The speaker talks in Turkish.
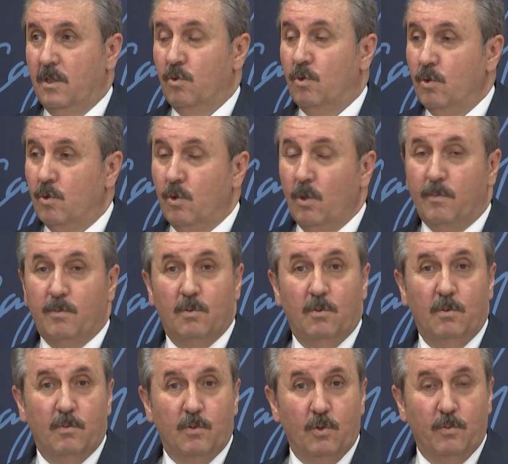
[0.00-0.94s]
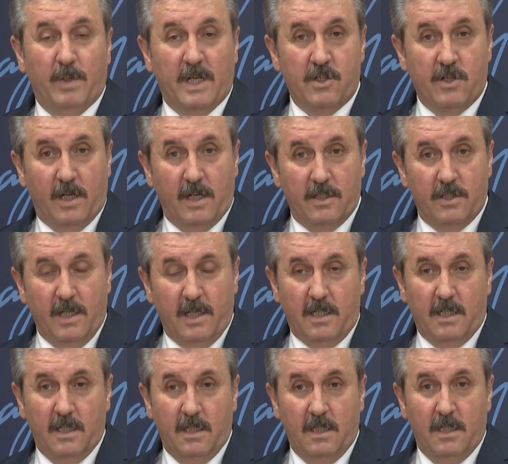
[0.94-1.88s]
Türk toplumu bunu başaracak